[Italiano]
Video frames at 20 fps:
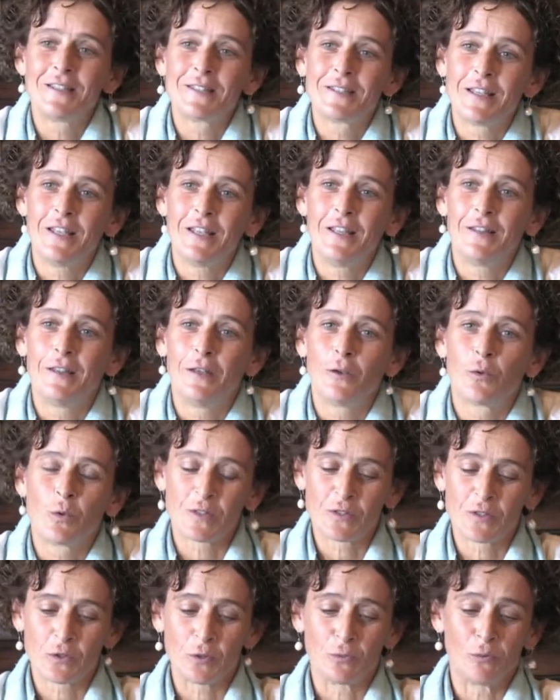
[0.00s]
inseriti in
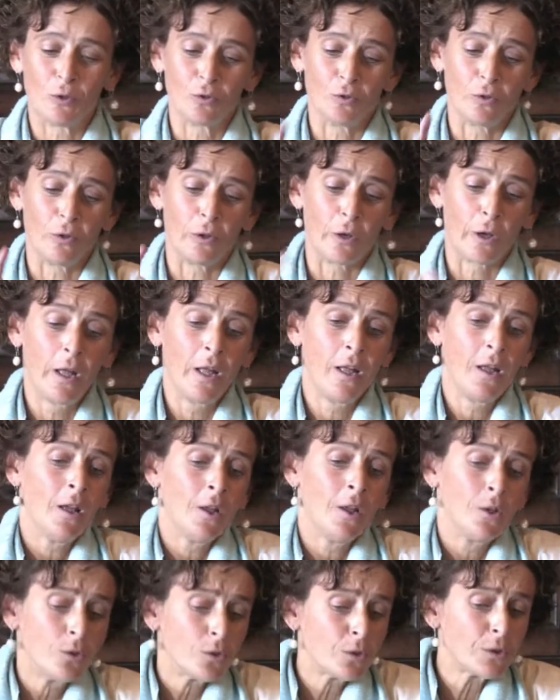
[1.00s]
questo modulo,
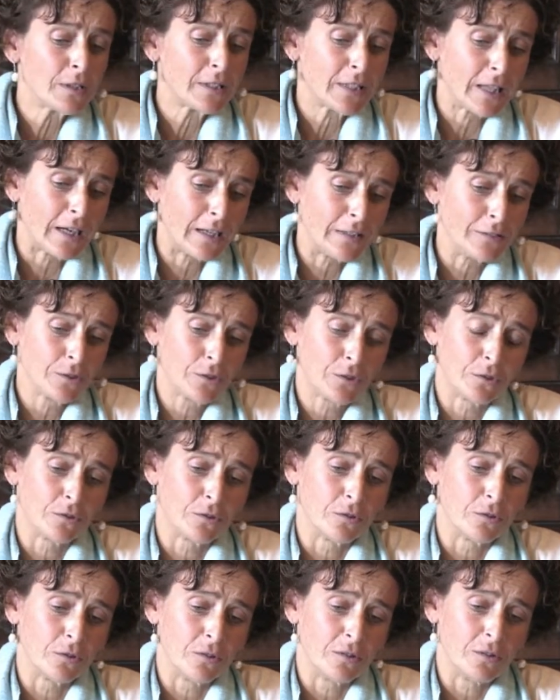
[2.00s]
non
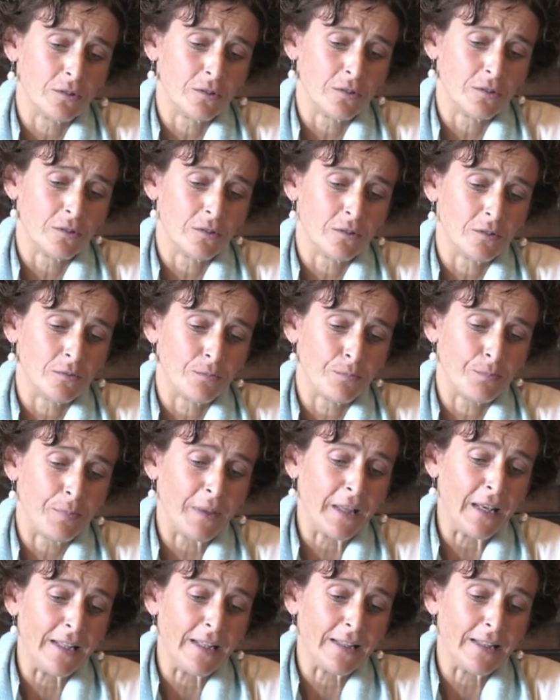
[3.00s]
tanto eh, per